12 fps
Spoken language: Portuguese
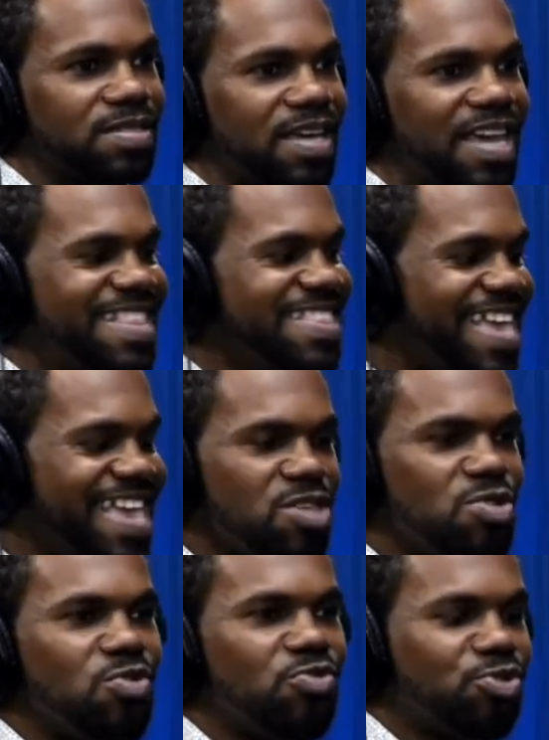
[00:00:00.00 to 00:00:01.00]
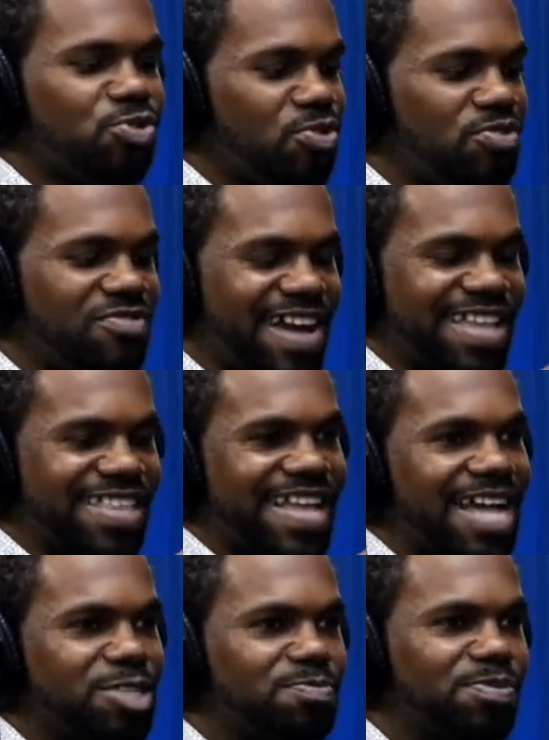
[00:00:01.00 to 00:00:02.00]
e nenhum ficou com
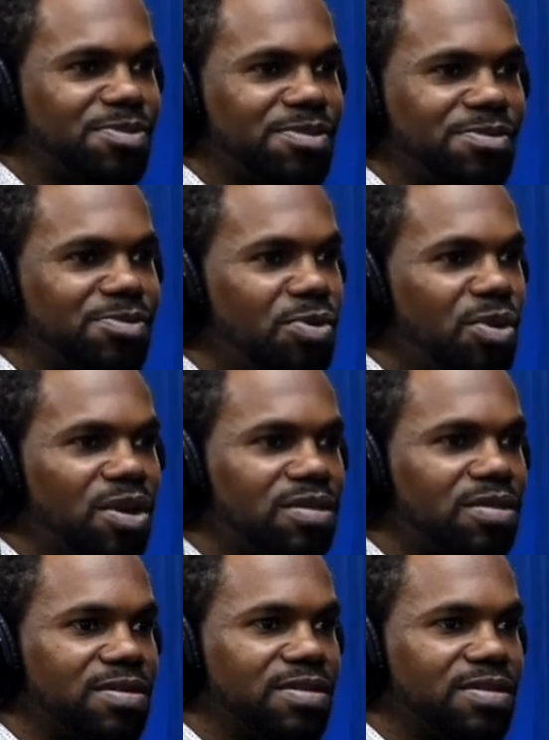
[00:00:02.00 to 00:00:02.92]
vaidade do outro.